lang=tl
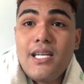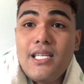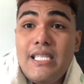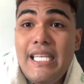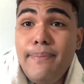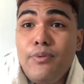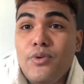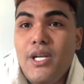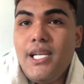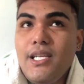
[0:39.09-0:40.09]
Dini po ko
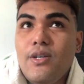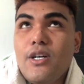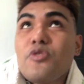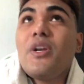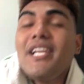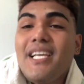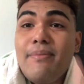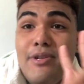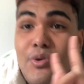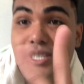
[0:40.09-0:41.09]
naligo actually kami
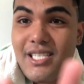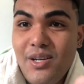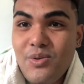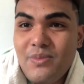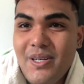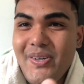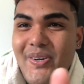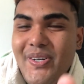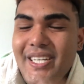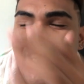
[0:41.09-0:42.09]
duha sa akong
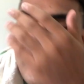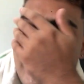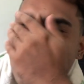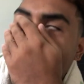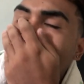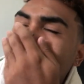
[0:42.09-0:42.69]
manghod. Nga